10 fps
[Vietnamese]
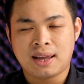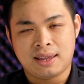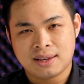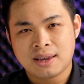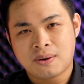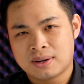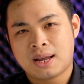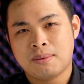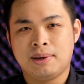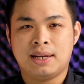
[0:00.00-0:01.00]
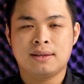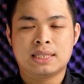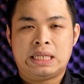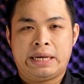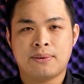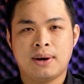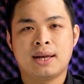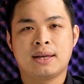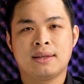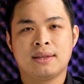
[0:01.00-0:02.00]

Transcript: cả những cái con khác mà mình đã từng xài qua